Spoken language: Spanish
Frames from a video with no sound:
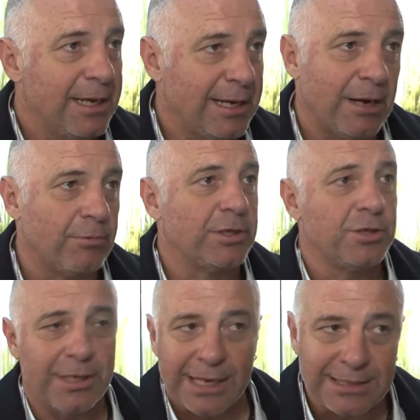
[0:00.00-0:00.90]
en las
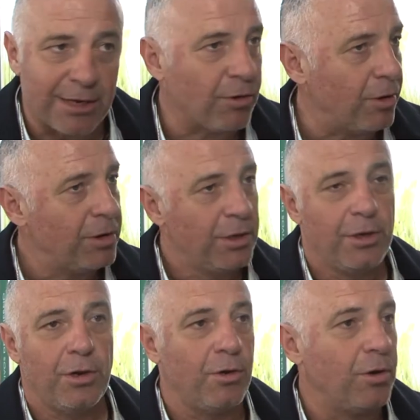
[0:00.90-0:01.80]
nutriciones, hacerlo
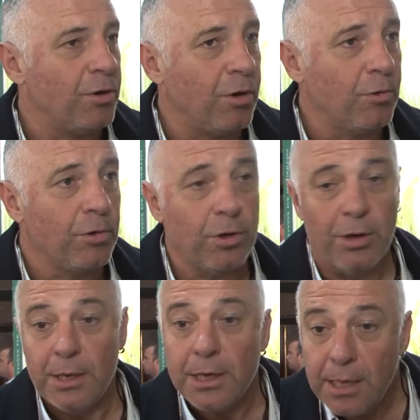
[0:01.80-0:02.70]
lo,
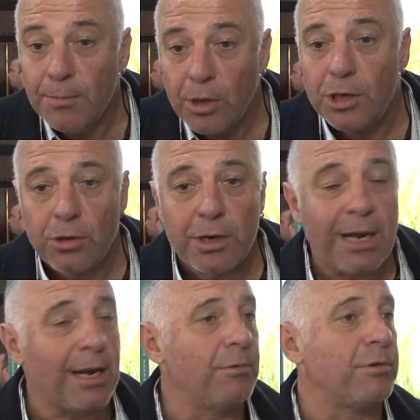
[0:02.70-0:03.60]
justo y
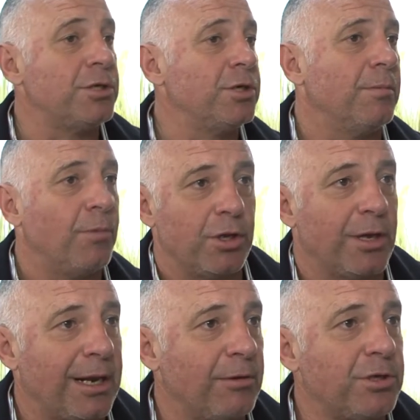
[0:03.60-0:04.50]
monitorear la nutrición,
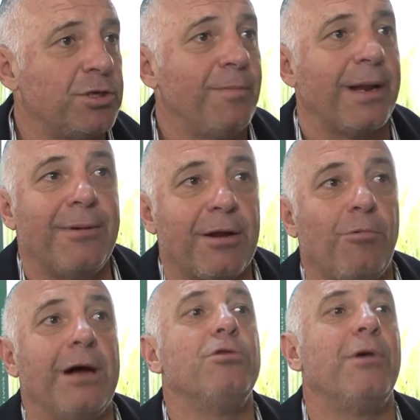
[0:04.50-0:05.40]
monitorear la nutrición para ver
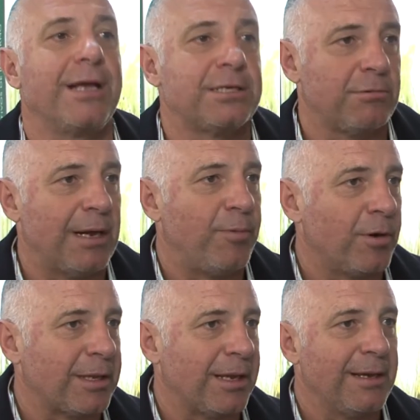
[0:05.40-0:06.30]
cuándo hay que hacer un
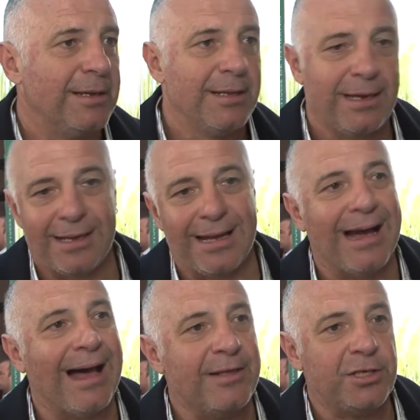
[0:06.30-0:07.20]
aporte eh,
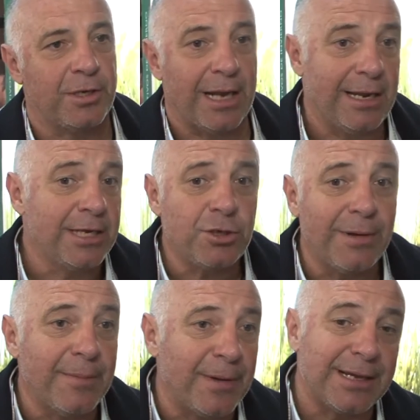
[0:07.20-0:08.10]
adicional. Eso
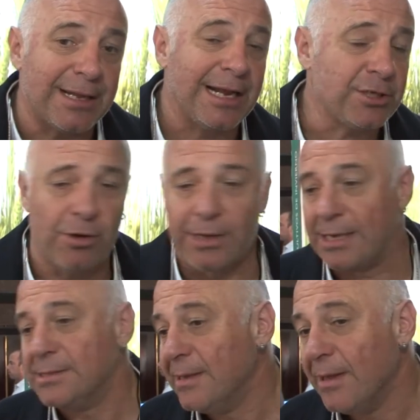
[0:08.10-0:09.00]
va a depender de la
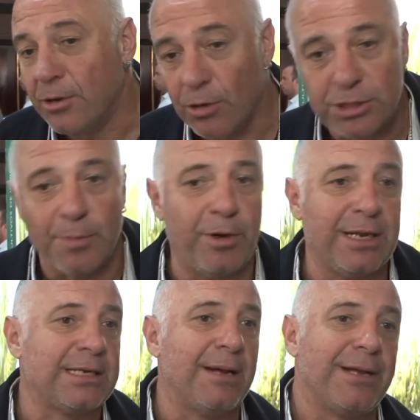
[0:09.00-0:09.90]
zona, no se pueden
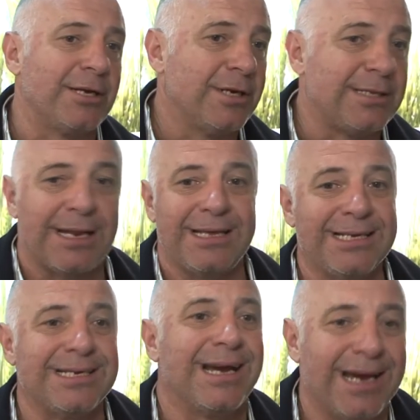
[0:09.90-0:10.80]
hacer aplicaciones
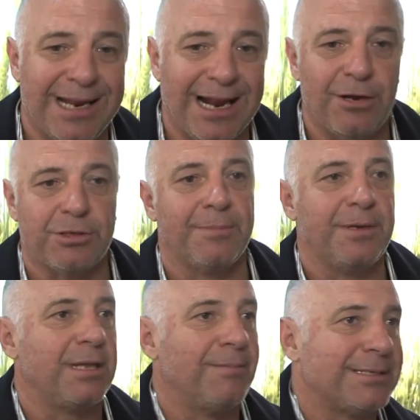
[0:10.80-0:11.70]
tardías en general en los
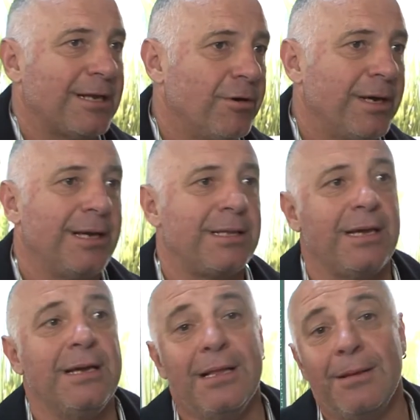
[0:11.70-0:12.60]
ambientes más al
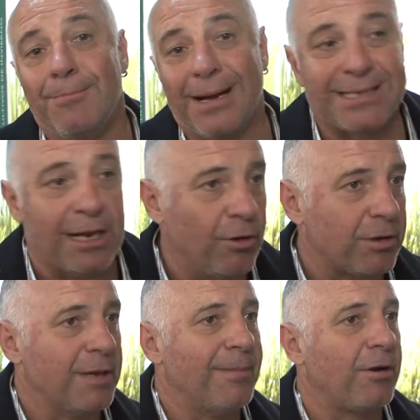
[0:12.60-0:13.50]
oeste, más al
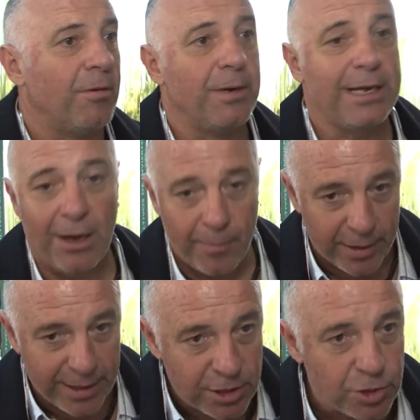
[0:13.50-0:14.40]
norte es más complicado,
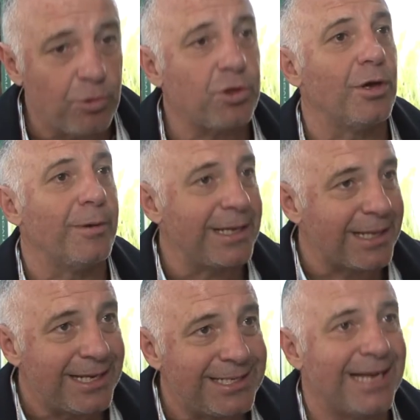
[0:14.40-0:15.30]
pero en el sur todavía
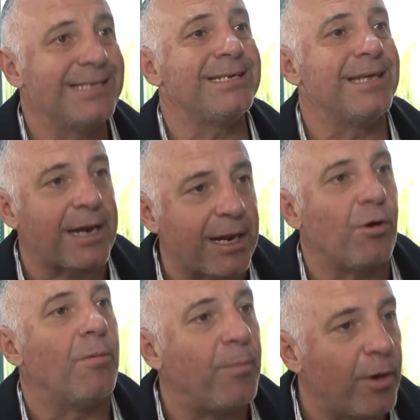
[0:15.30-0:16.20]
tenés chance de
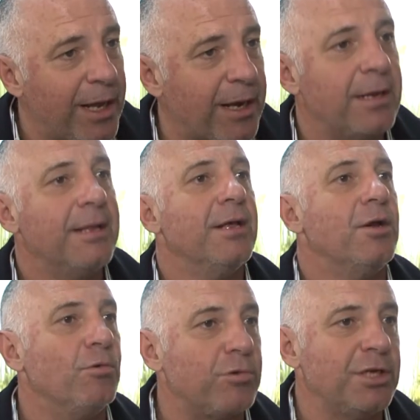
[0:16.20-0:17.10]
recomponer
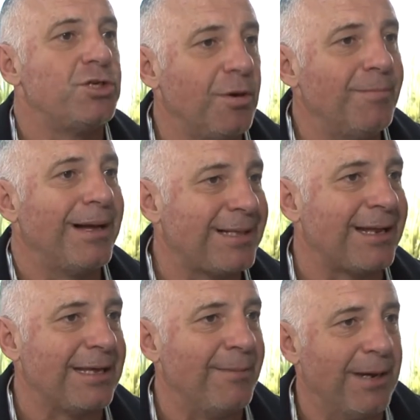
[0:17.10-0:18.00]
nutrición más
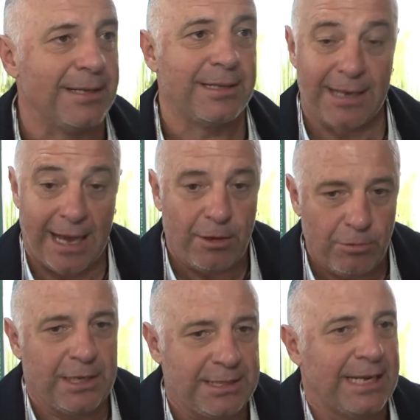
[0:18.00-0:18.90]
tardíamente, hay que
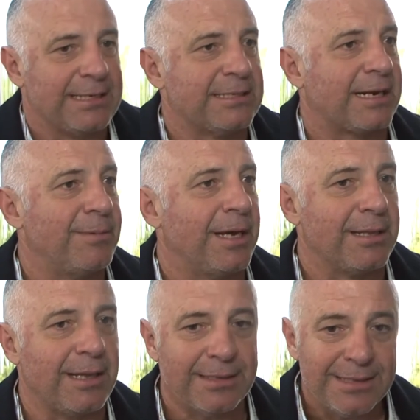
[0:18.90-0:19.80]
utilizar esas
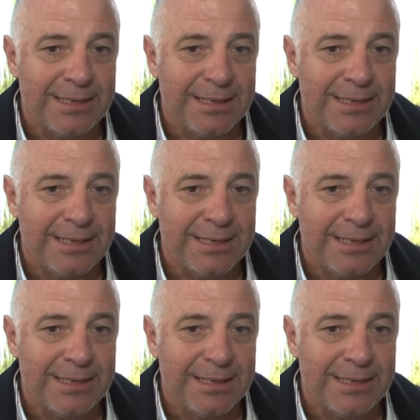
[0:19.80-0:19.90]
herramientas.